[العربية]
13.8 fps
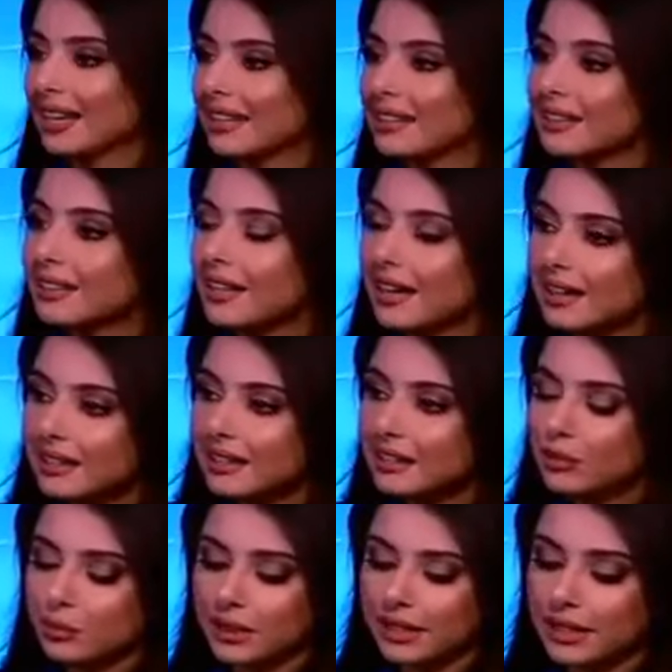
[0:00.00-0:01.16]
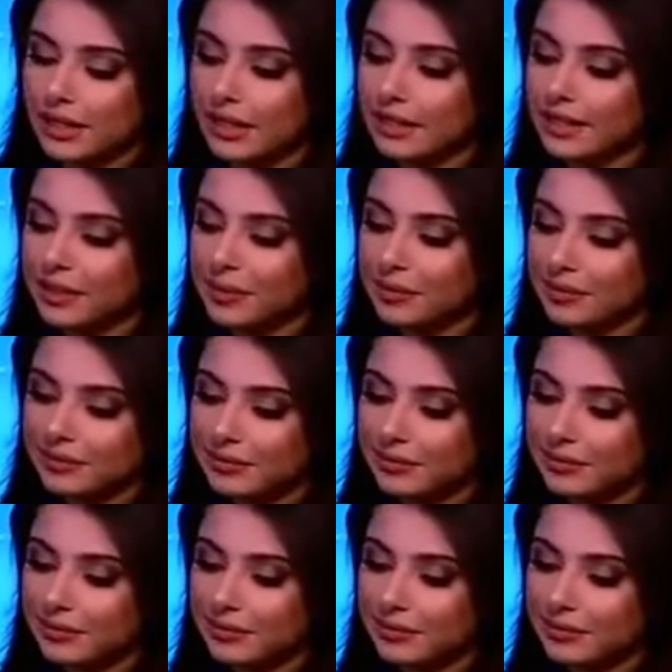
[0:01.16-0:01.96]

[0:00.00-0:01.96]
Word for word: اكيد اكيد بالنهايه